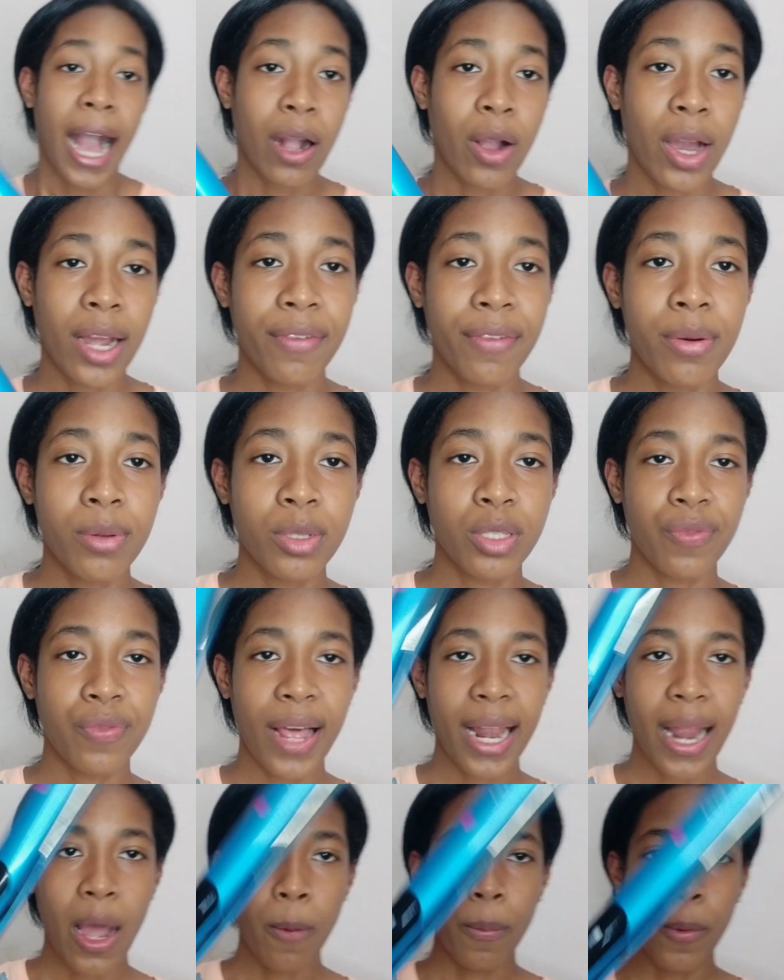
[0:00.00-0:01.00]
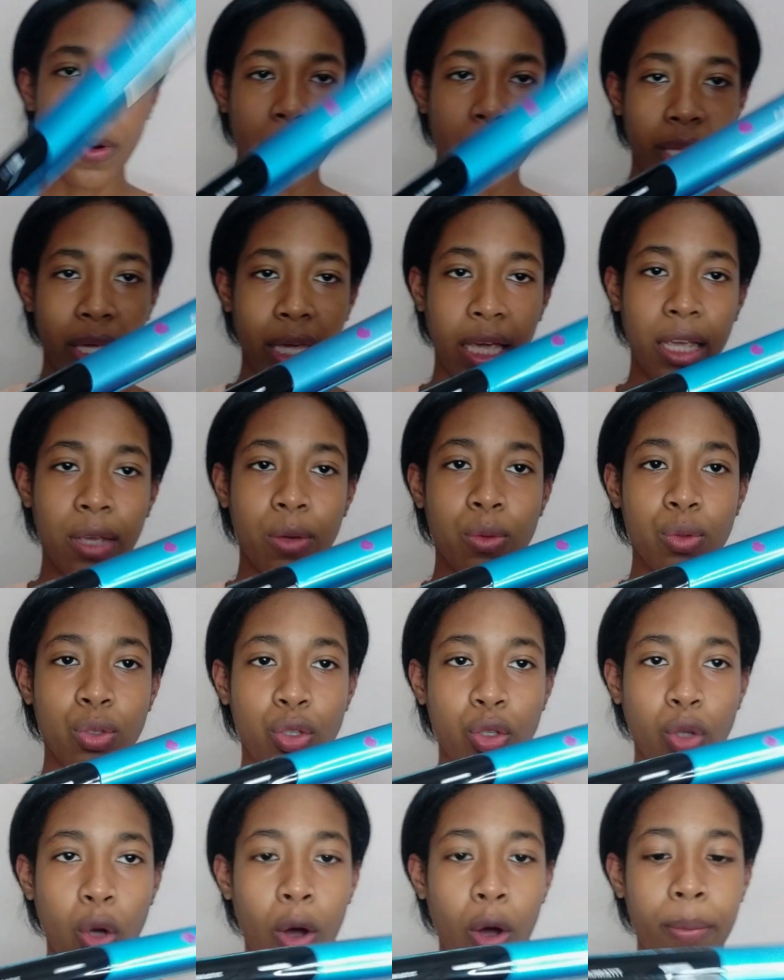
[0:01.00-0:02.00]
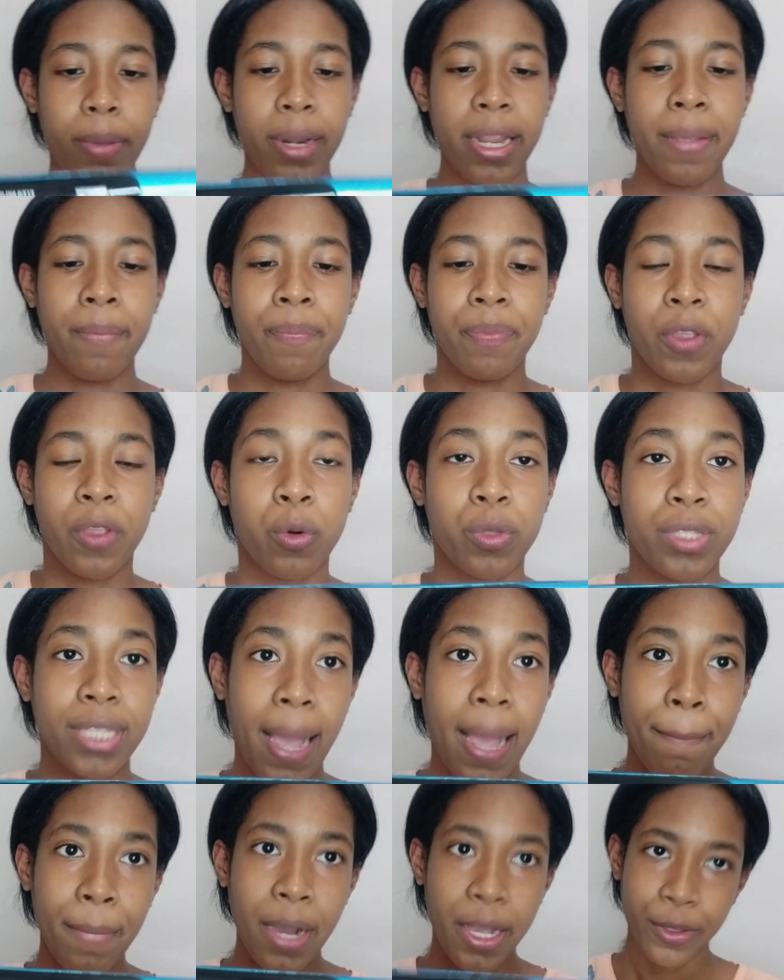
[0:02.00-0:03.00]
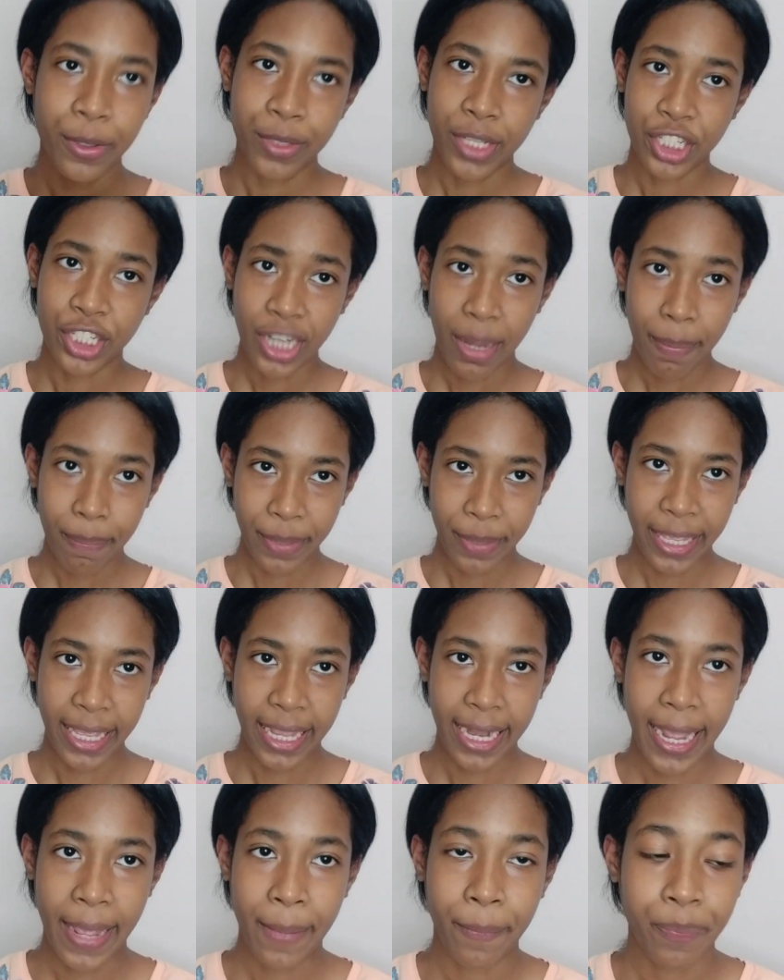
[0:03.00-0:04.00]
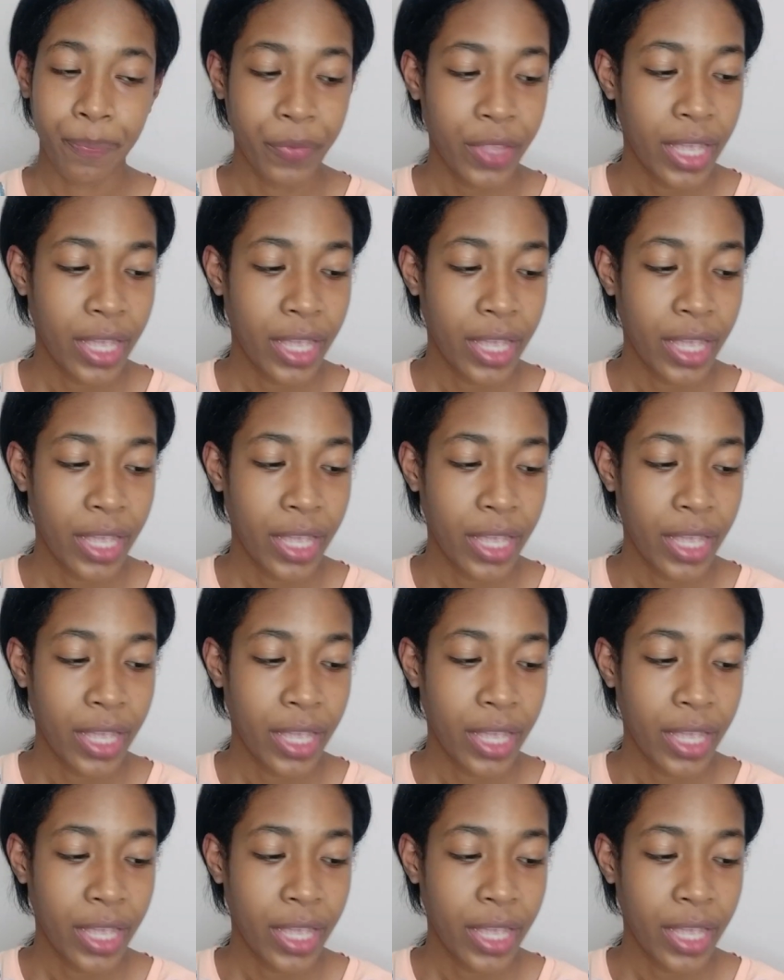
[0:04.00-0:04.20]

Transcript: Agora vamos falar um pouquinho sobre o tamanho da chapinha, né?